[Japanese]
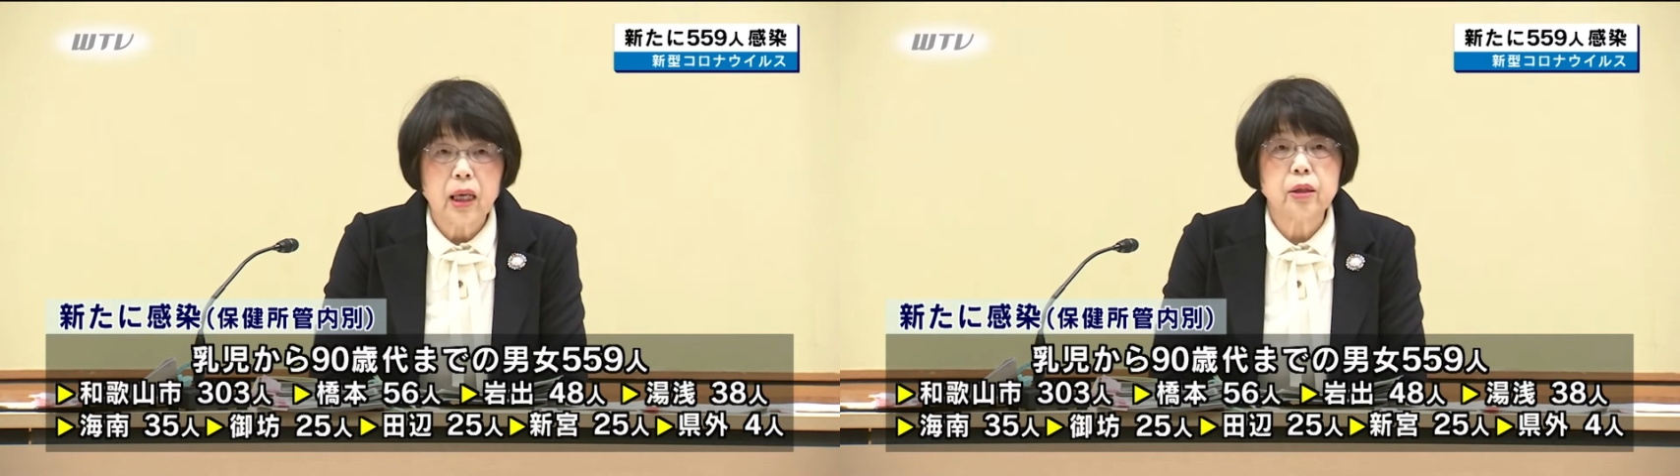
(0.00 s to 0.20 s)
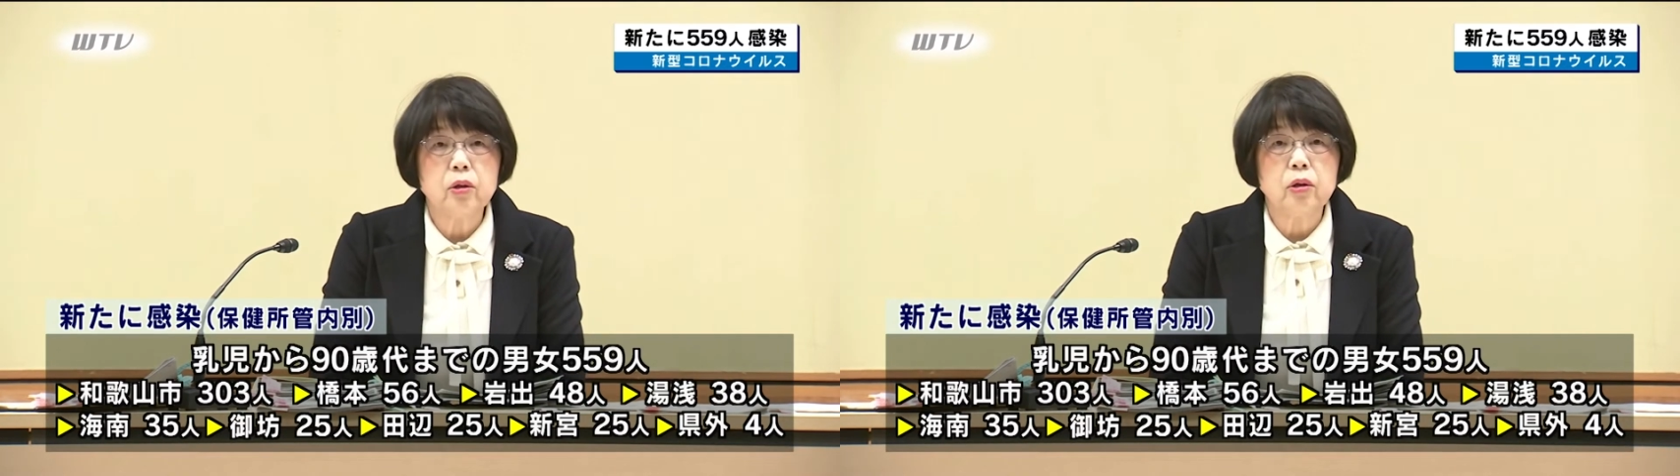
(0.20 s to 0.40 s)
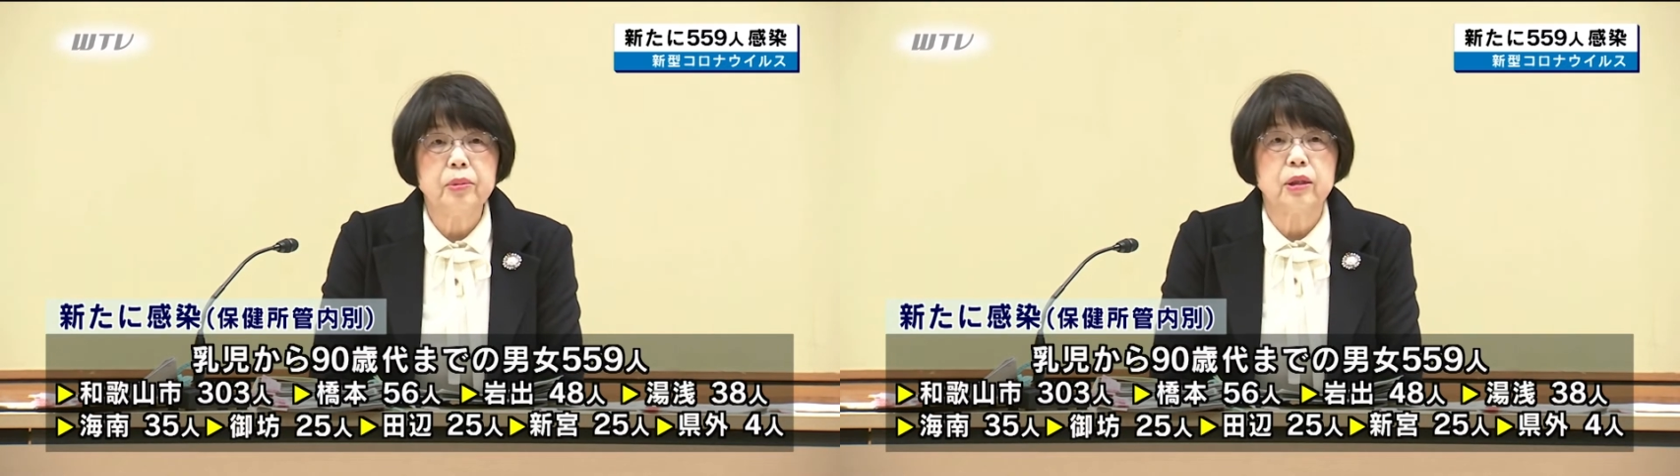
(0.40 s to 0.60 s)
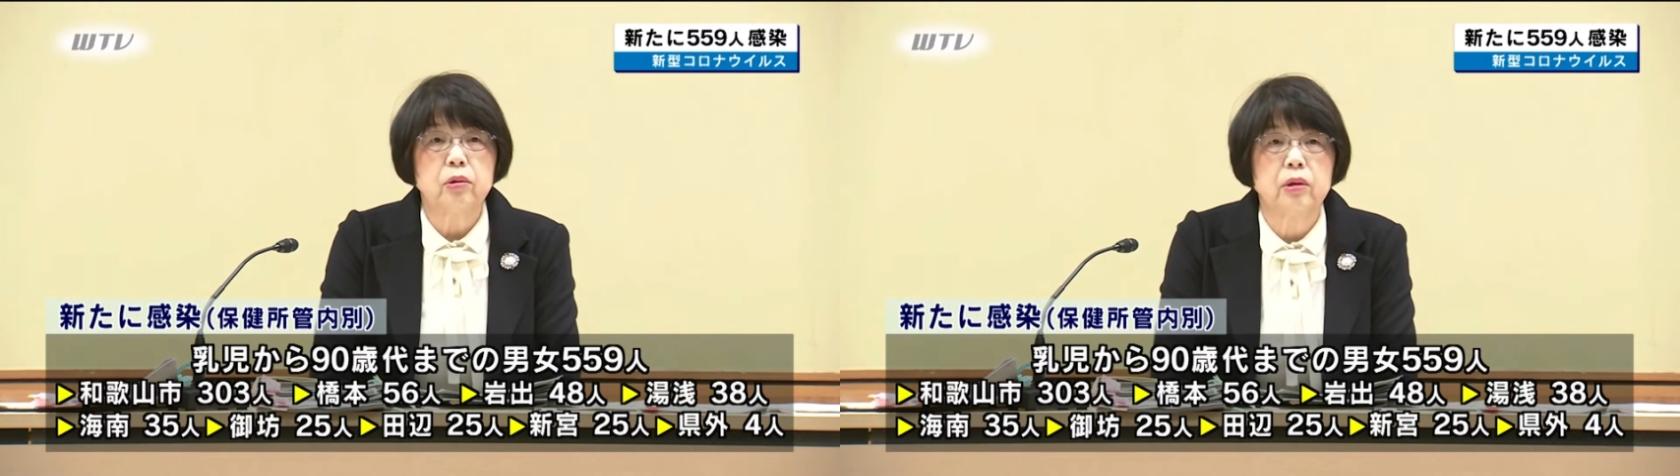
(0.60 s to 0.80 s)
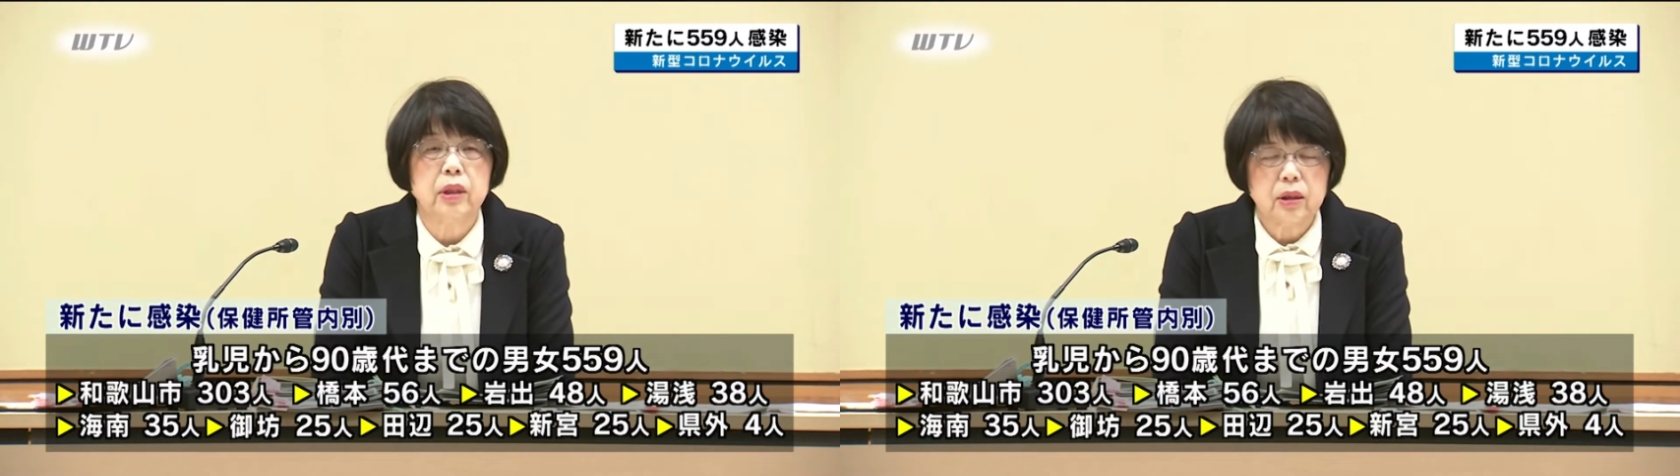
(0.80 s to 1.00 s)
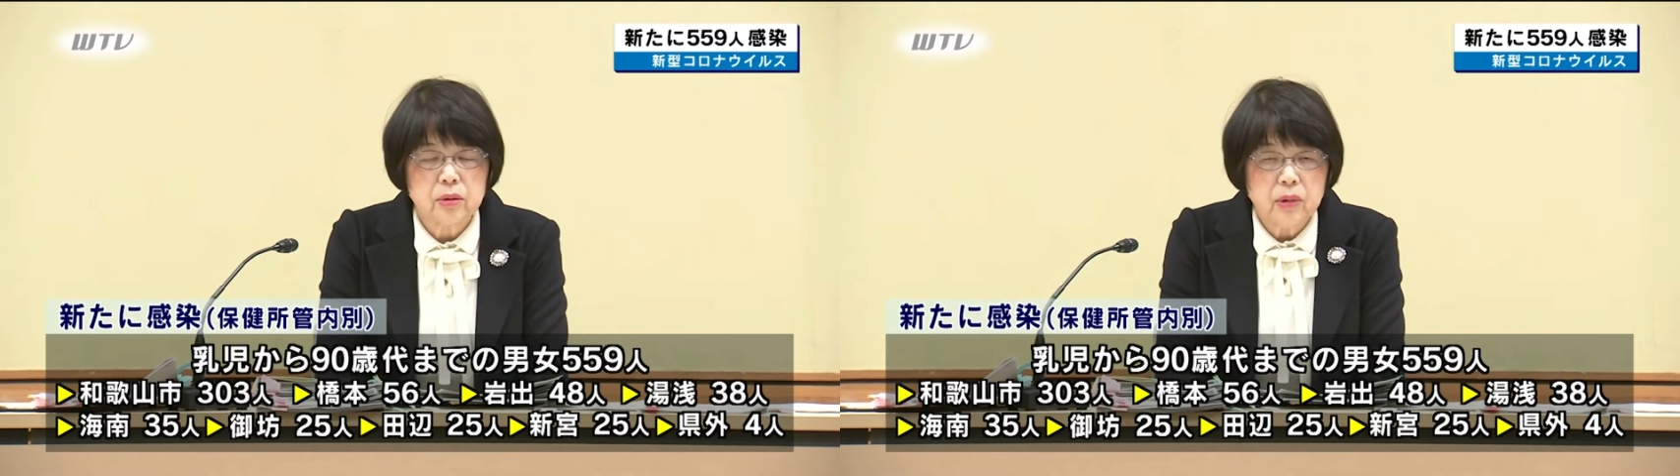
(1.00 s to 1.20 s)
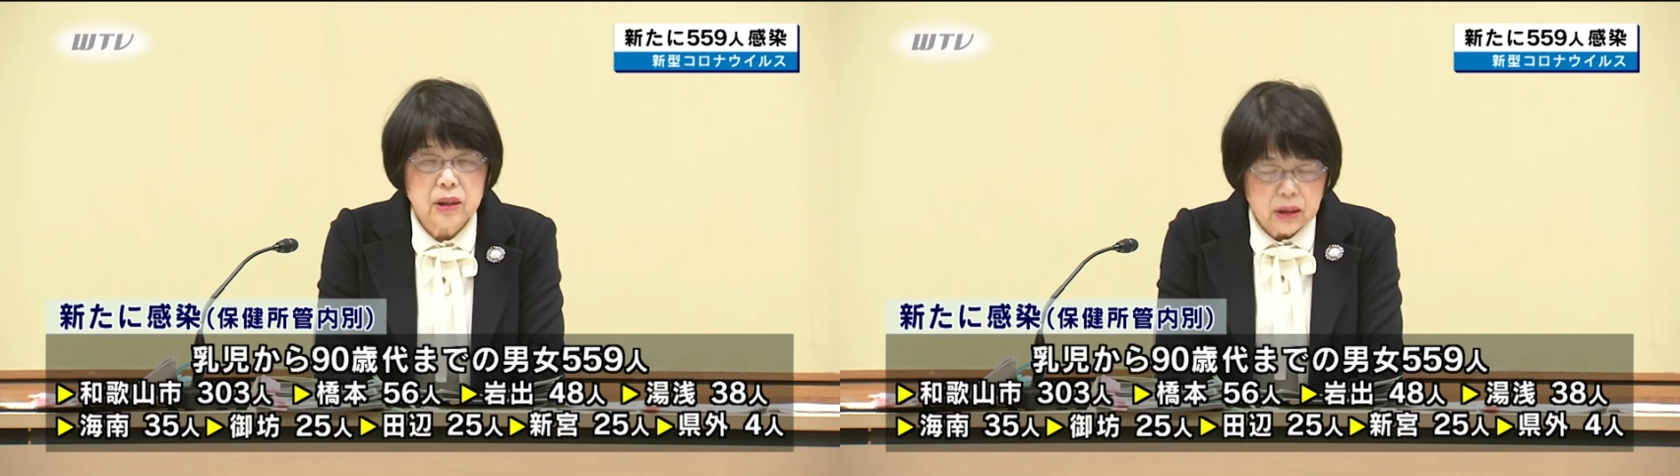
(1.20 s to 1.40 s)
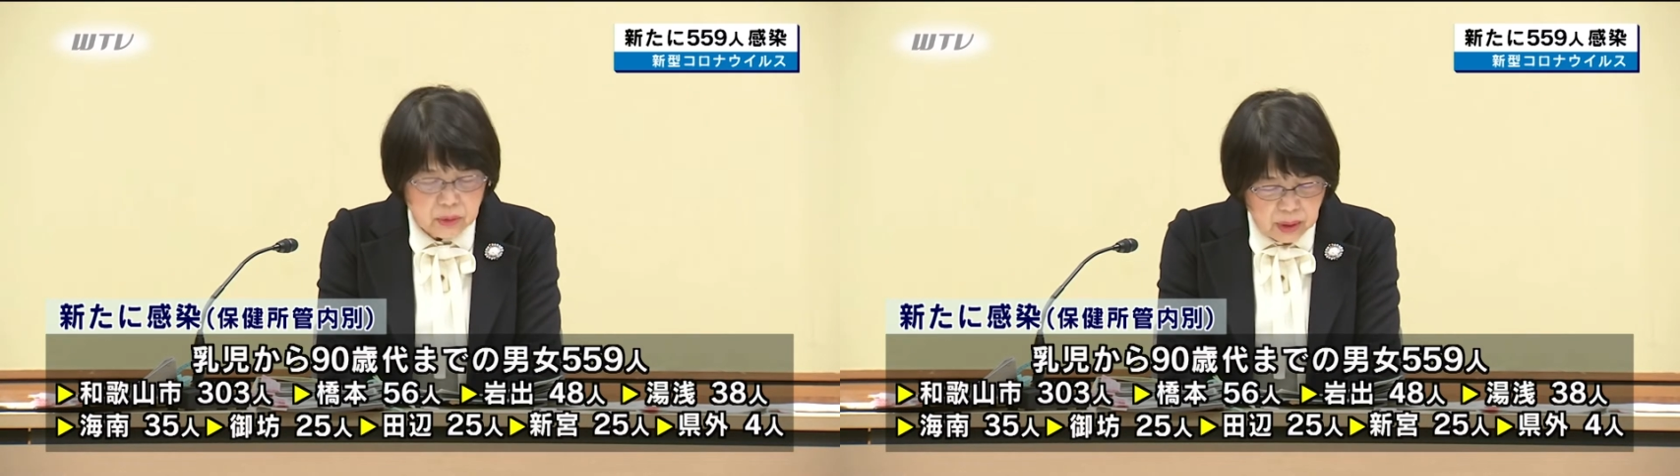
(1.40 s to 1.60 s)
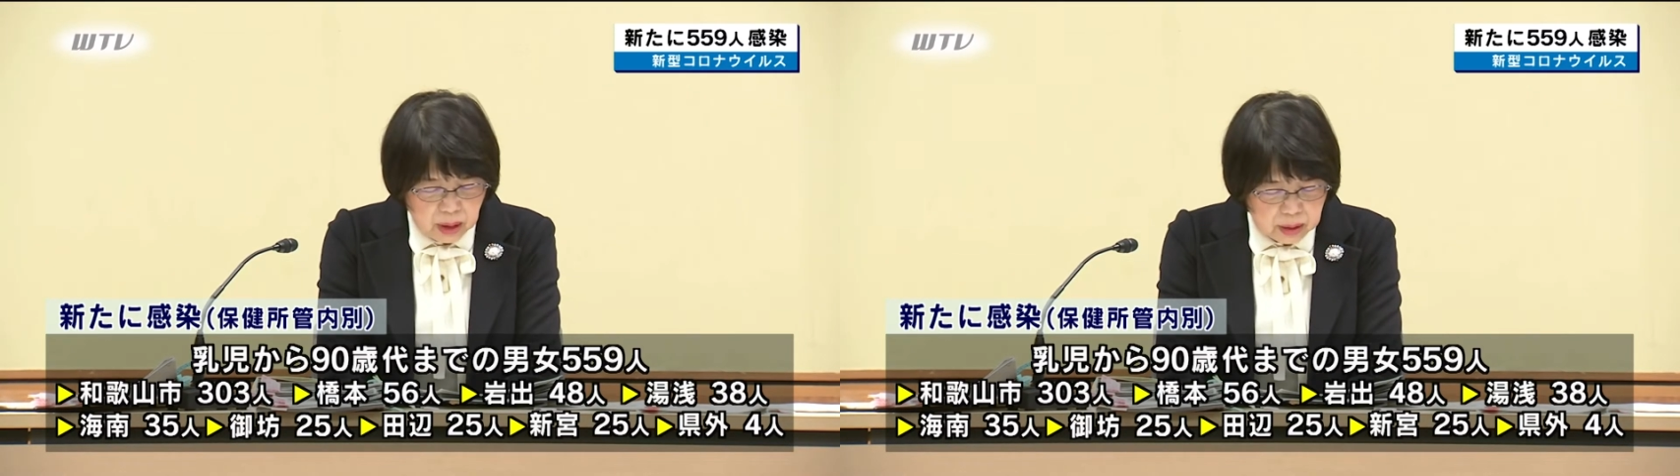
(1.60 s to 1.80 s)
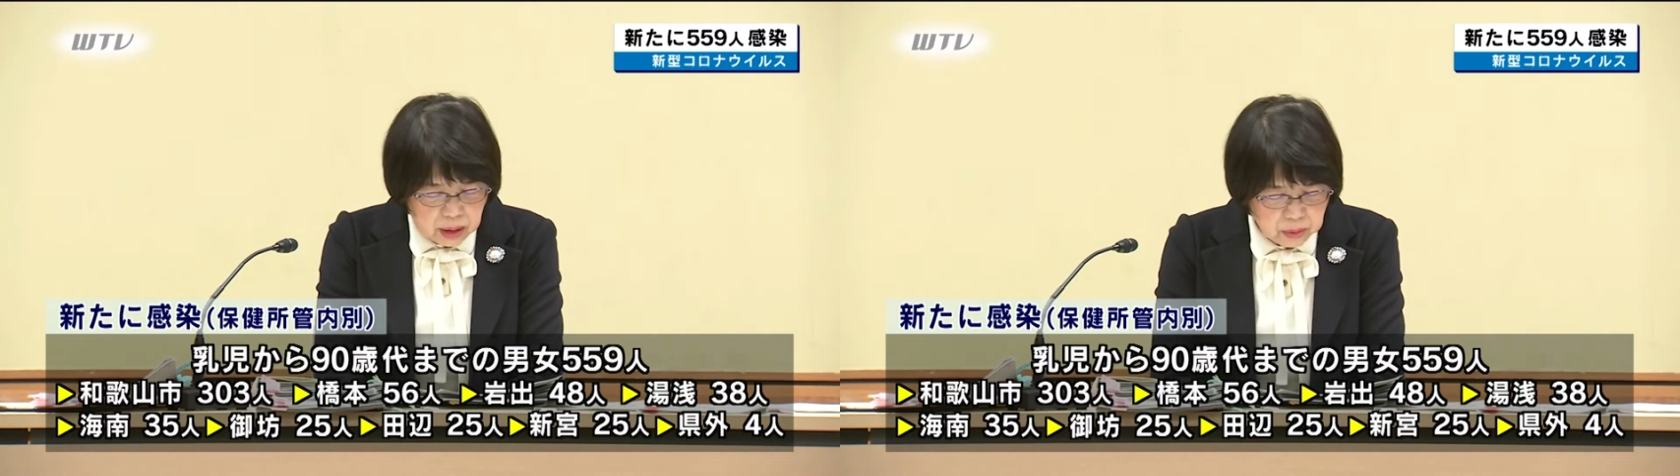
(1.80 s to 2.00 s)
市303人
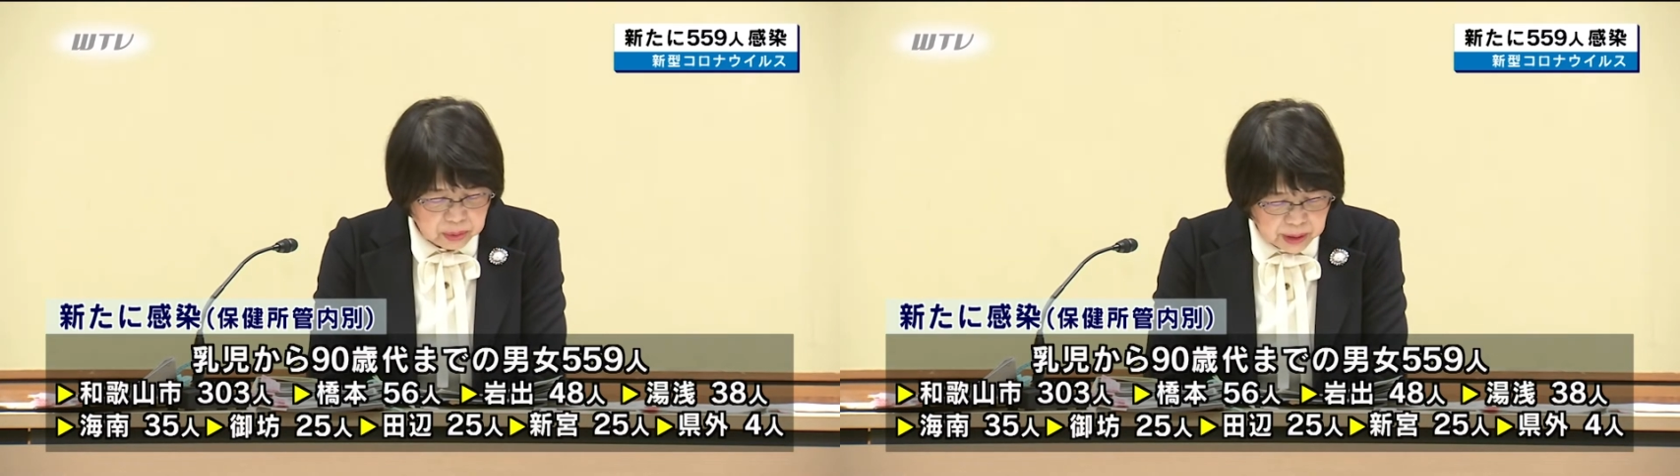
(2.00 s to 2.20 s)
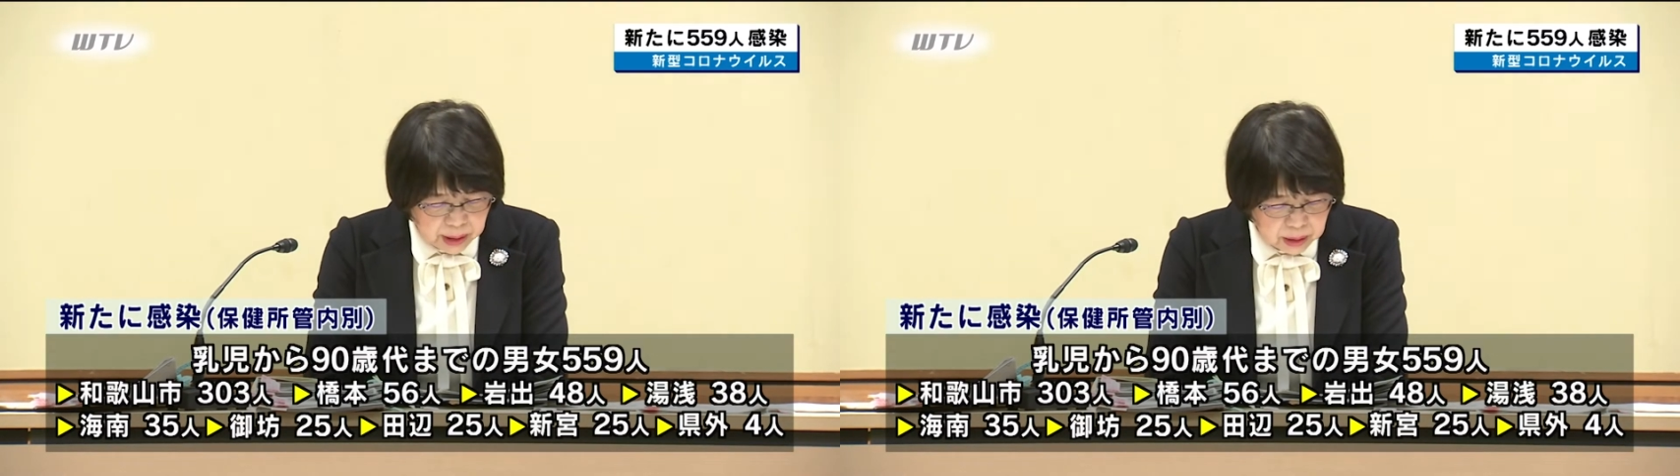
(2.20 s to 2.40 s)
橋本